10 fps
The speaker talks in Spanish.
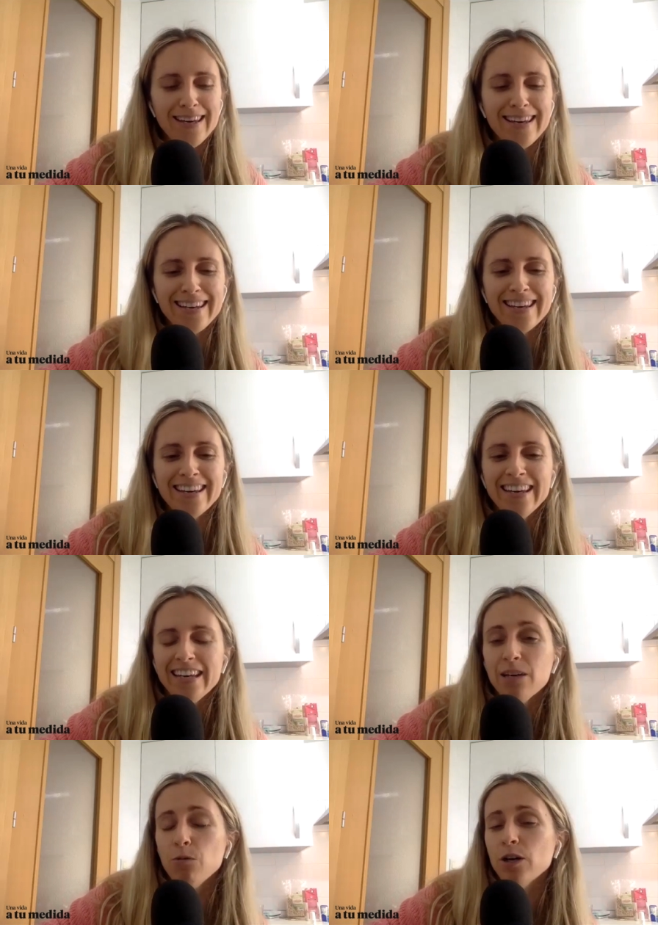Y,
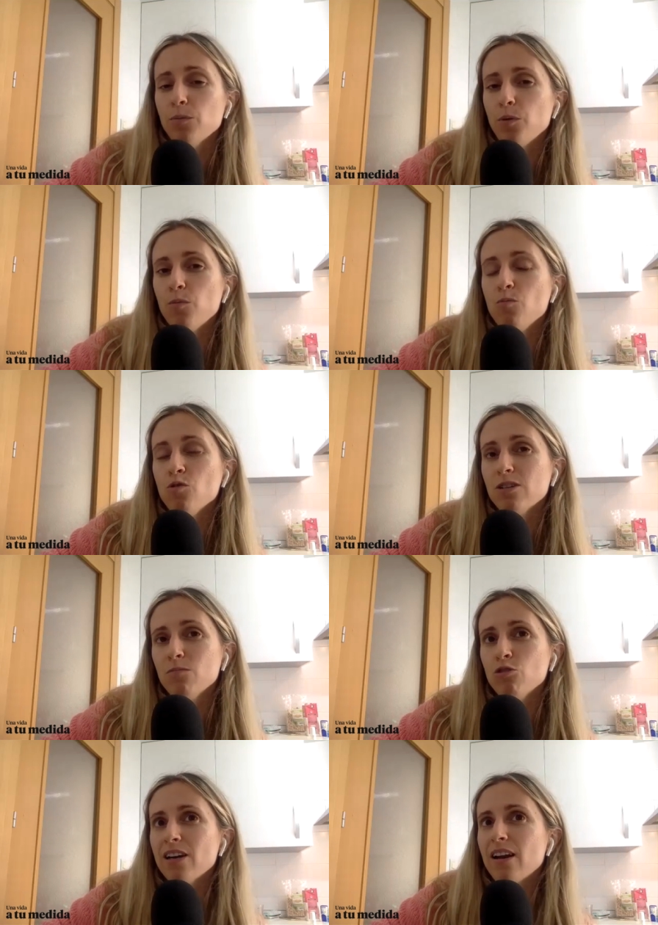y, bueno, por
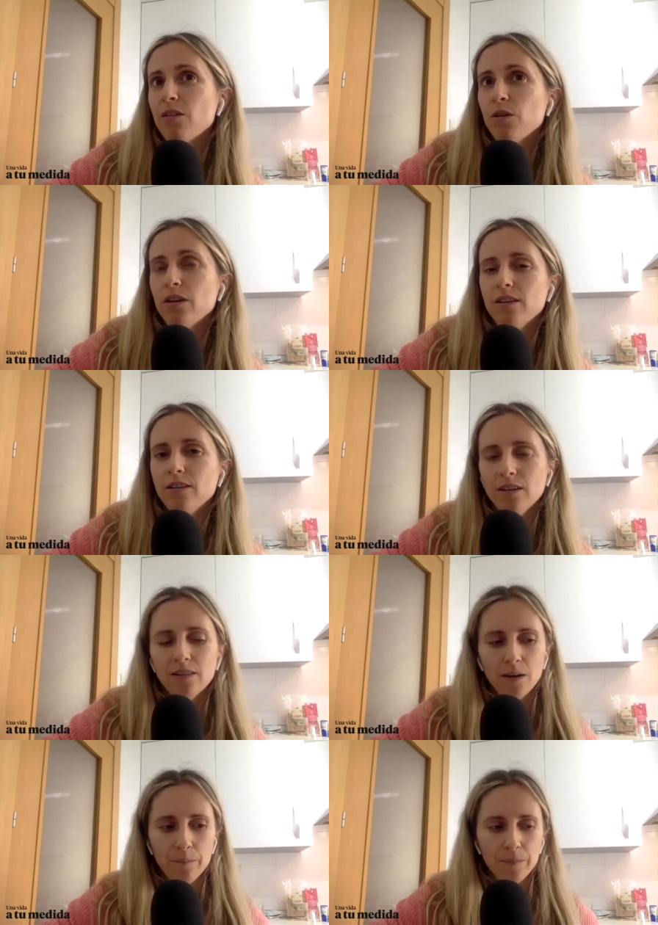muchas, muchas razones
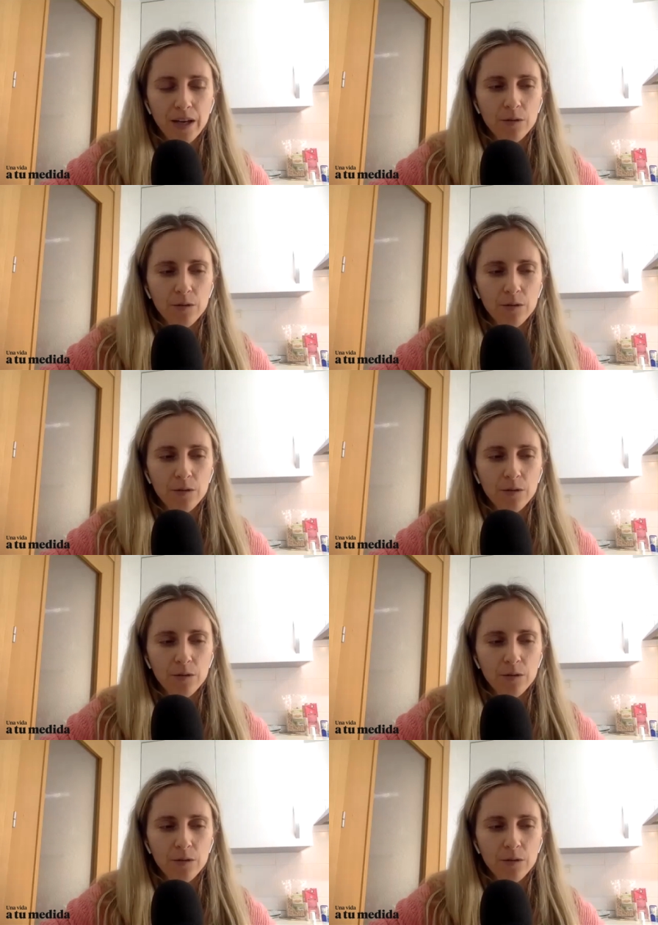distintas.